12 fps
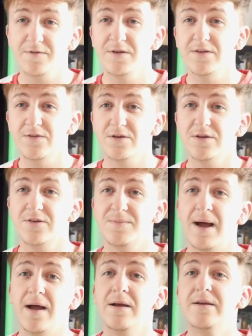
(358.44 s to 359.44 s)
Ich finde, sie hat
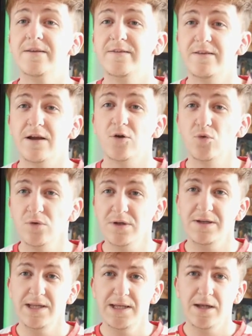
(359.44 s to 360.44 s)
zwar sehr
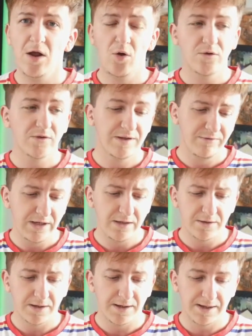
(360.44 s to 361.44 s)
gute Titel
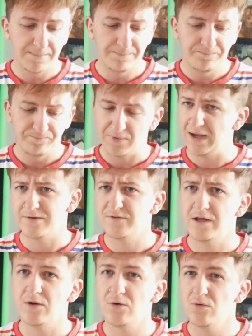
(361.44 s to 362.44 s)
ausgewählt, ähm, auch
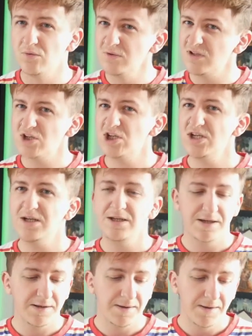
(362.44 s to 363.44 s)
sehr
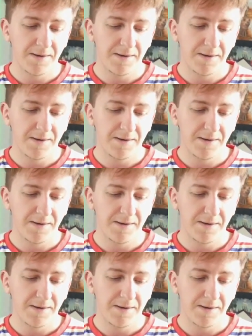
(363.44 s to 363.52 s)
unterschiedliche.